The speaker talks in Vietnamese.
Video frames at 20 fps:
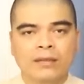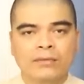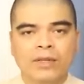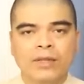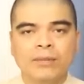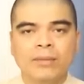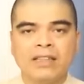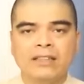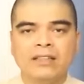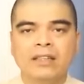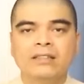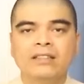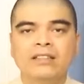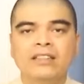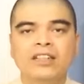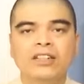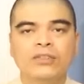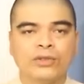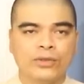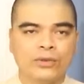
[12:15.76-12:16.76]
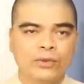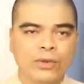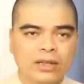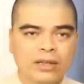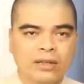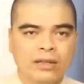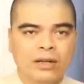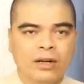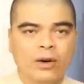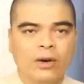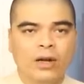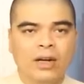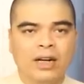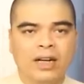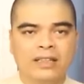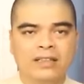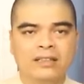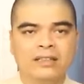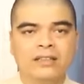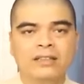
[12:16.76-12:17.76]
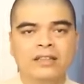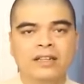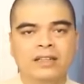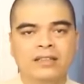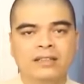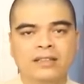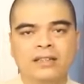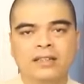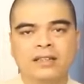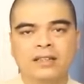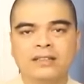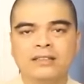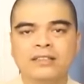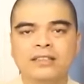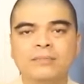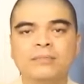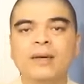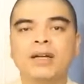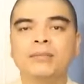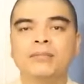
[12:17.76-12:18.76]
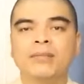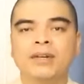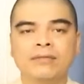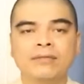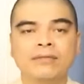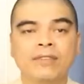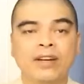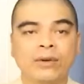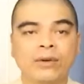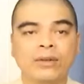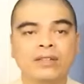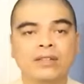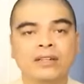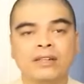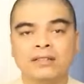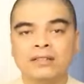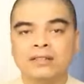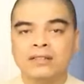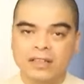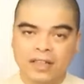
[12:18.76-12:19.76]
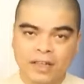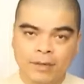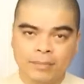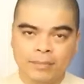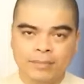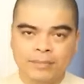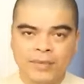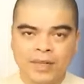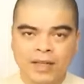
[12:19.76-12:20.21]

với bản thân những người tuổi tuất họ là những người nhận được cái sự may mắn về con đường sự nghiệp